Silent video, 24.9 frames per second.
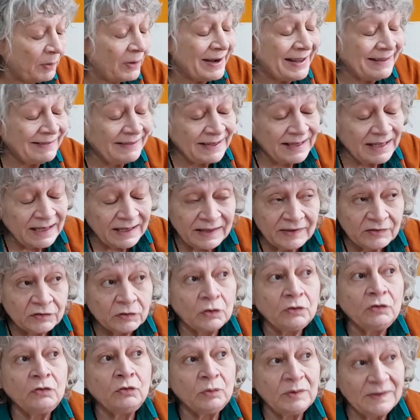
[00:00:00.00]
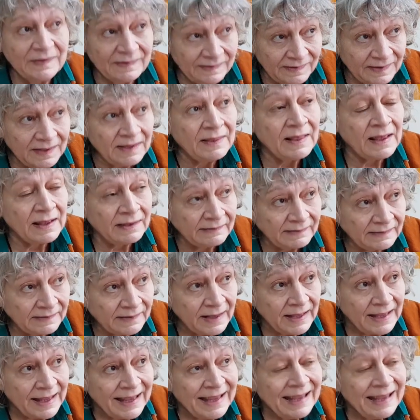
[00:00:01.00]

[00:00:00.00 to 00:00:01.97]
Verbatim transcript: políticas que son suicidas